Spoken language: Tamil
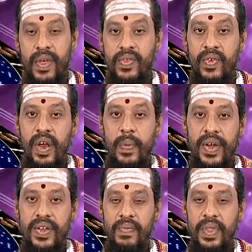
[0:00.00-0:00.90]

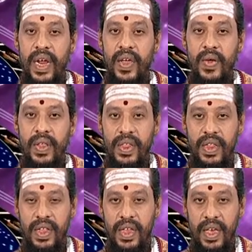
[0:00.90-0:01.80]
சுக்லபக்ஷம் திரையோதசி
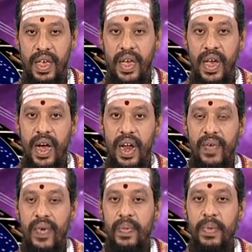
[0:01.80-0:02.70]
திதி காலை
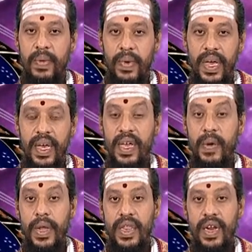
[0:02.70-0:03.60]
ஒன்பது மணி
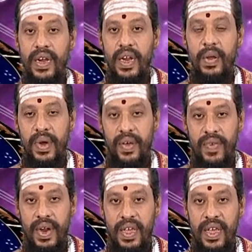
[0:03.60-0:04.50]
இருபத்தி ரெண்டு நிமிடம்
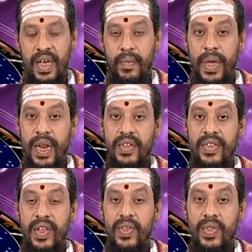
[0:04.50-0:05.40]
வரை பிறகு
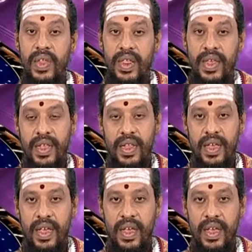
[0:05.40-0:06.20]
சதுர்த்தசி திதி